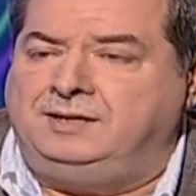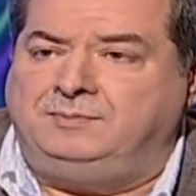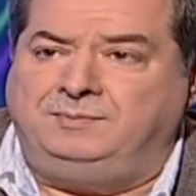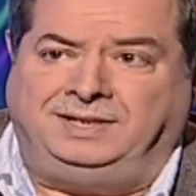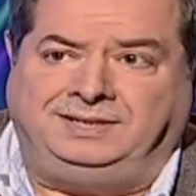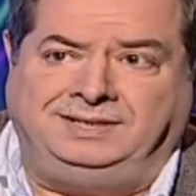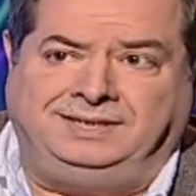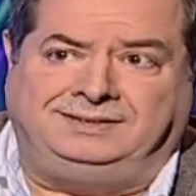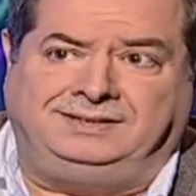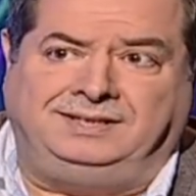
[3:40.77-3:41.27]

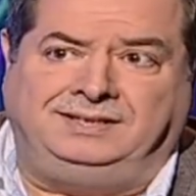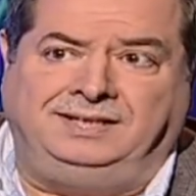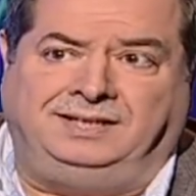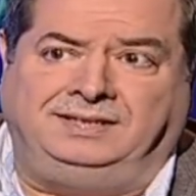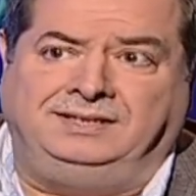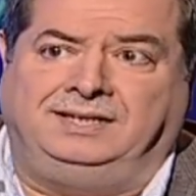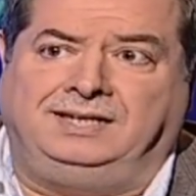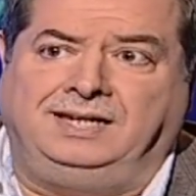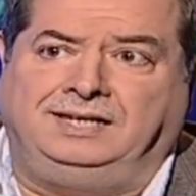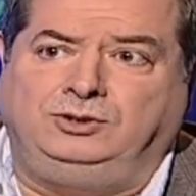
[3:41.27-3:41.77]
معناتها
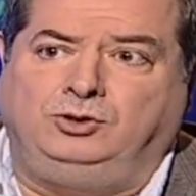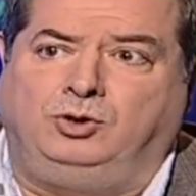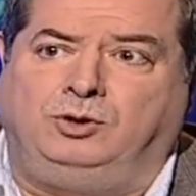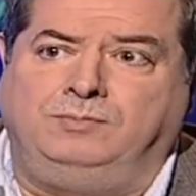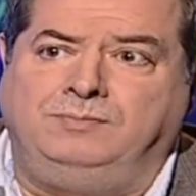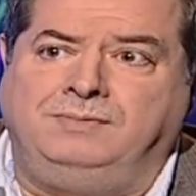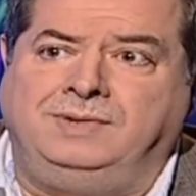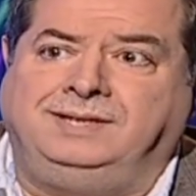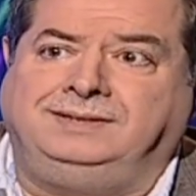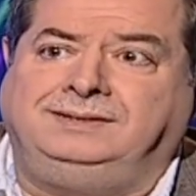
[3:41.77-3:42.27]
نحن
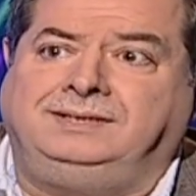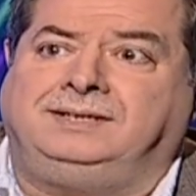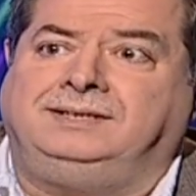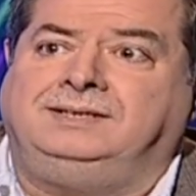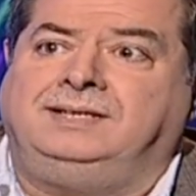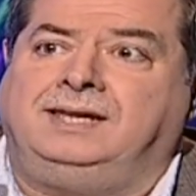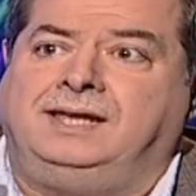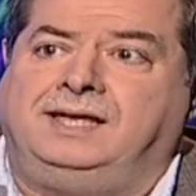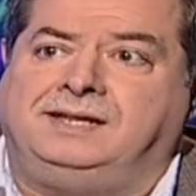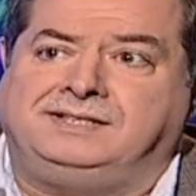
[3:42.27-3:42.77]
لليوم ما
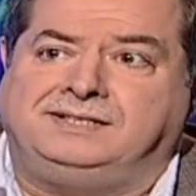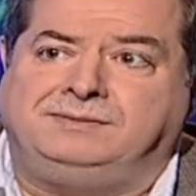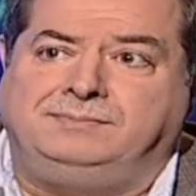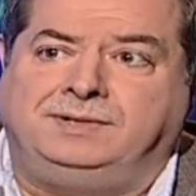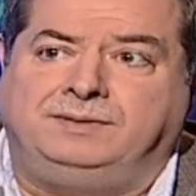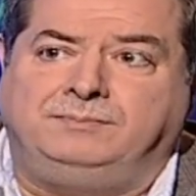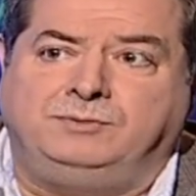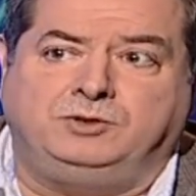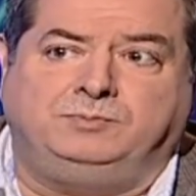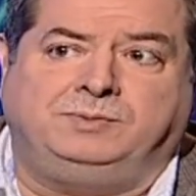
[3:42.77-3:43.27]
درنا
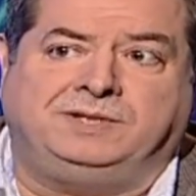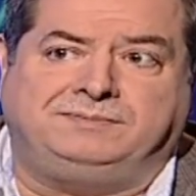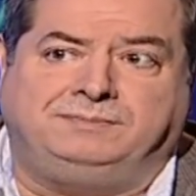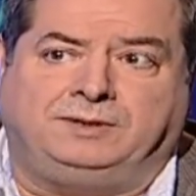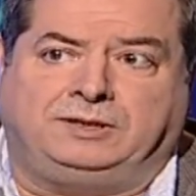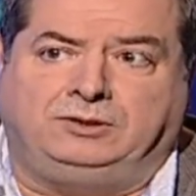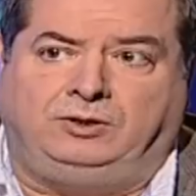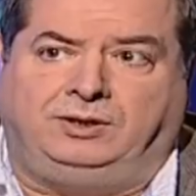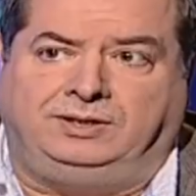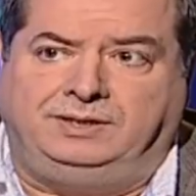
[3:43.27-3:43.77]
الأزمة مش بس
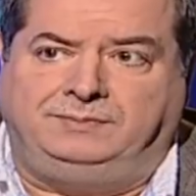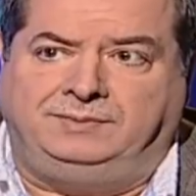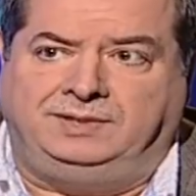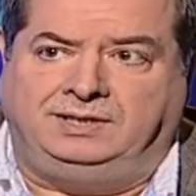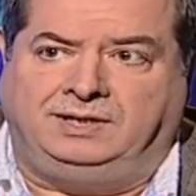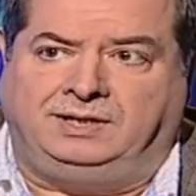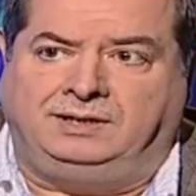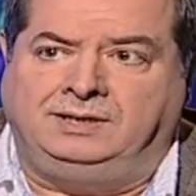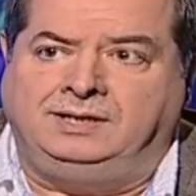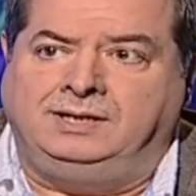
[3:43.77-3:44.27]
ما طلعنا
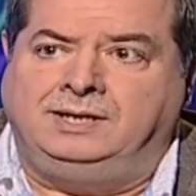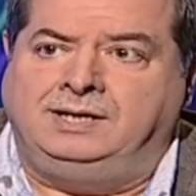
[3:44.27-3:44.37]
منها